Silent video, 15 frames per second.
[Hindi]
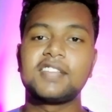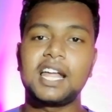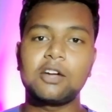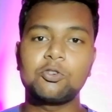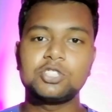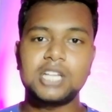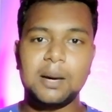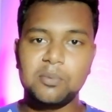
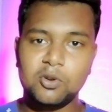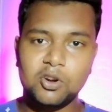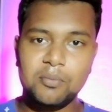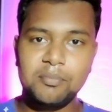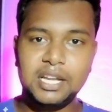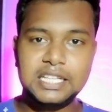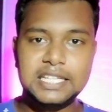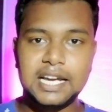सारा कुछ आप लोगों
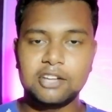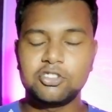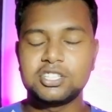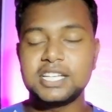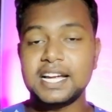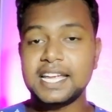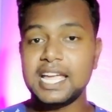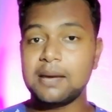को मिल जाएगा तो
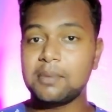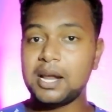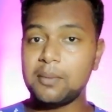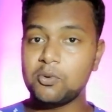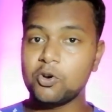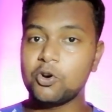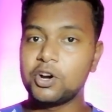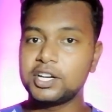जाके एक बार
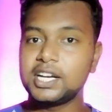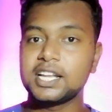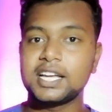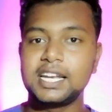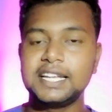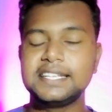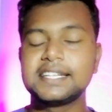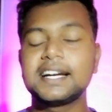आप लोग कॉन्टेक्ट
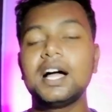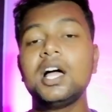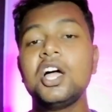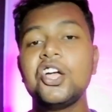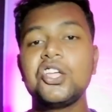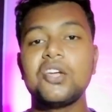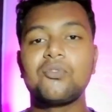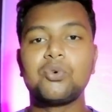कर लीजिएगा
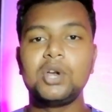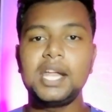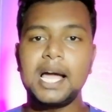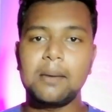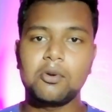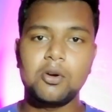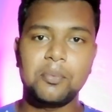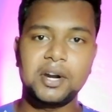ये फुल्ली
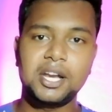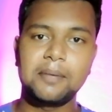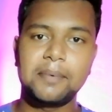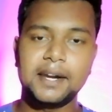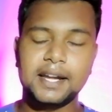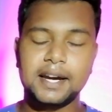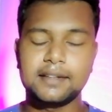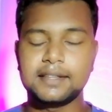आपके ऊपर
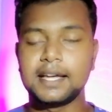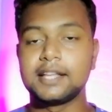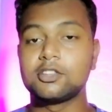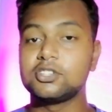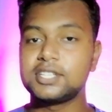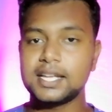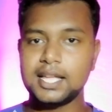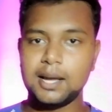डिपेंड करता है
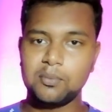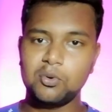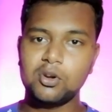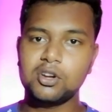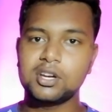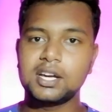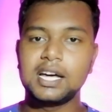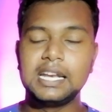तो जाके आप
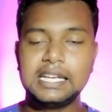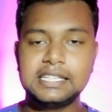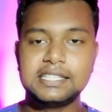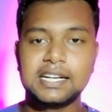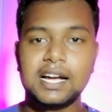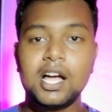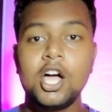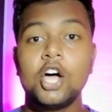लोग कर
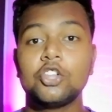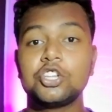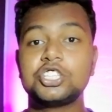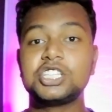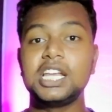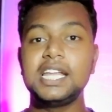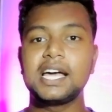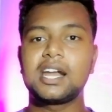लीजिएगा तो
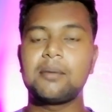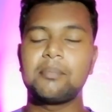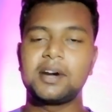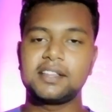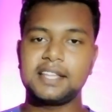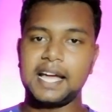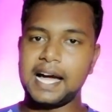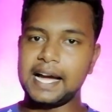चलिए यार आप
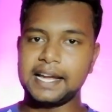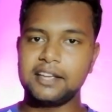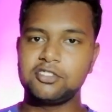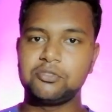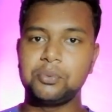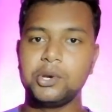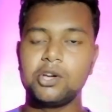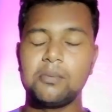बढ़ते हैं आगे
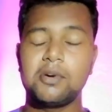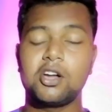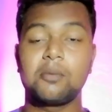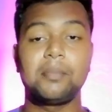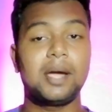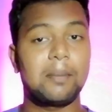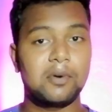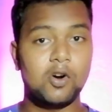इस वीडियो में और
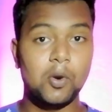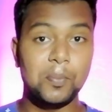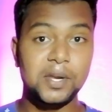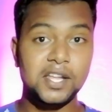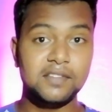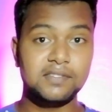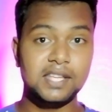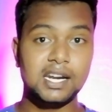मैं अपना
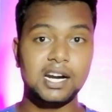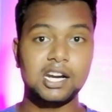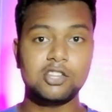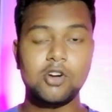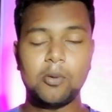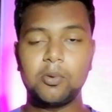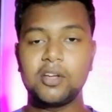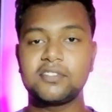ओपिनियन शेयर
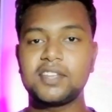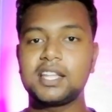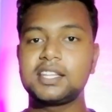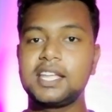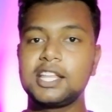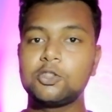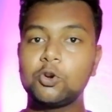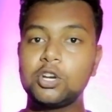करता हूँ आप लोग के
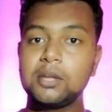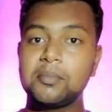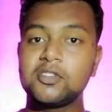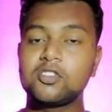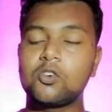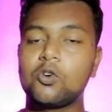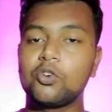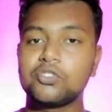साथ ये दो टीम
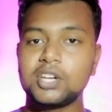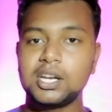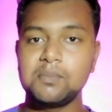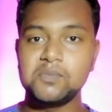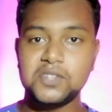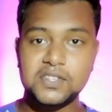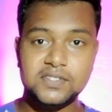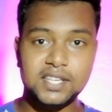में से कौन सा
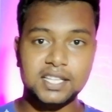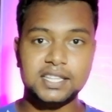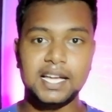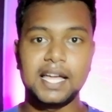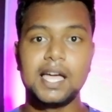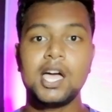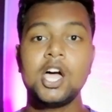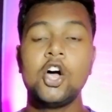टीम जीत सकता
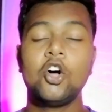है